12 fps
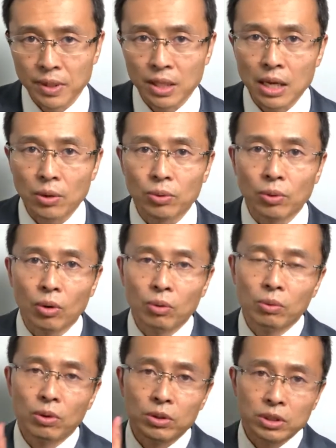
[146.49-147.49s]
えこの本
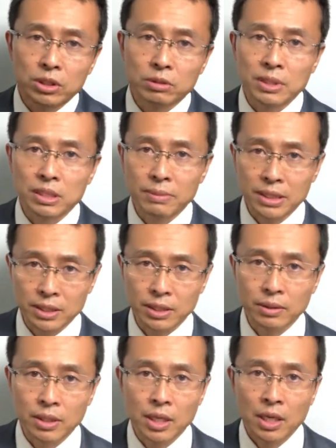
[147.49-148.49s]
をおすすめします
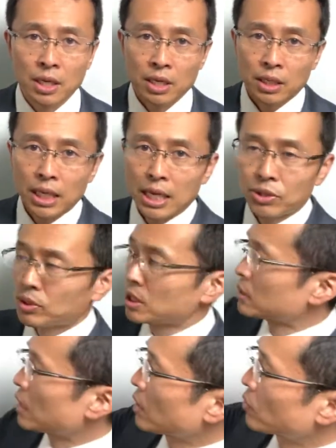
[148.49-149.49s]
傾聴です
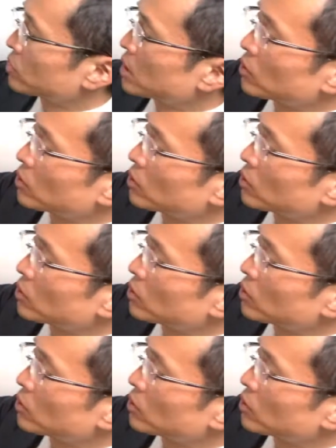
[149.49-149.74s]
ねこちら